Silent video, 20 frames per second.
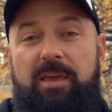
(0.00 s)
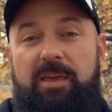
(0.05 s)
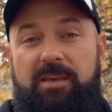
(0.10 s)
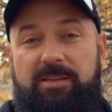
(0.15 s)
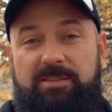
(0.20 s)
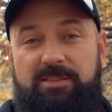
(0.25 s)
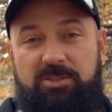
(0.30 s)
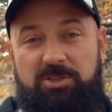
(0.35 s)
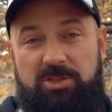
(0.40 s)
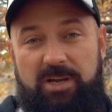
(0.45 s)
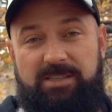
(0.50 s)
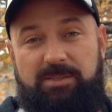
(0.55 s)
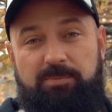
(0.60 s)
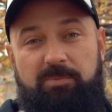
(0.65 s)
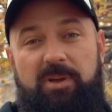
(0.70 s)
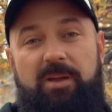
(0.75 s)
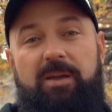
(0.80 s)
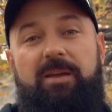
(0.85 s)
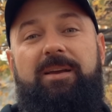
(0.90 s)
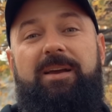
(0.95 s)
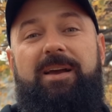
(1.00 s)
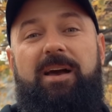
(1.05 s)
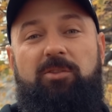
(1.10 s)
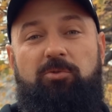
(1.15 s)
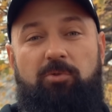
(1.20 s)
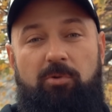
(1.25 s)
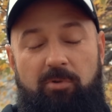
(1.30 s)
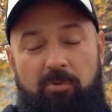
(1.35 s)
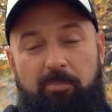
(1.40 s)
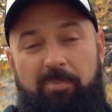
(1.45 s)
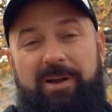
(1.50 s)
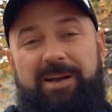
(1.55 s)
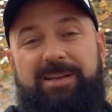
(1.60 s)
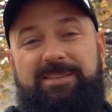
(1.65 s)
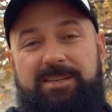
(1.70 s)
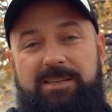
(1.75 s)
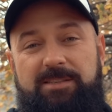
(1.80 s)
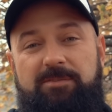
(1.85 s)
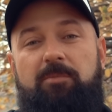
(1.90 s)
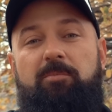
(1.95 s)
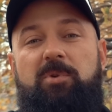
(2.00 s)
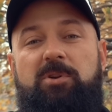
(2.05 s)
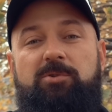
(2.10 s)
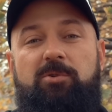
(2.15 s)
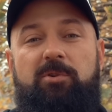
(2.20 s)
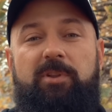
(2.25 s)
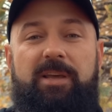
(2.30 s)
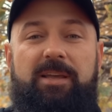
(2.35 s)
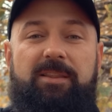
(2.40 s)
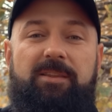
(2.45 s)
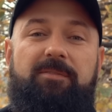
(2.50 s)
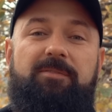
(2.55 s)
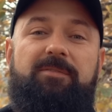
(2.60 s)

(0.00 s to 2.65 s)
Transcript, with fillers: И сейчас мы готовы показать вам результат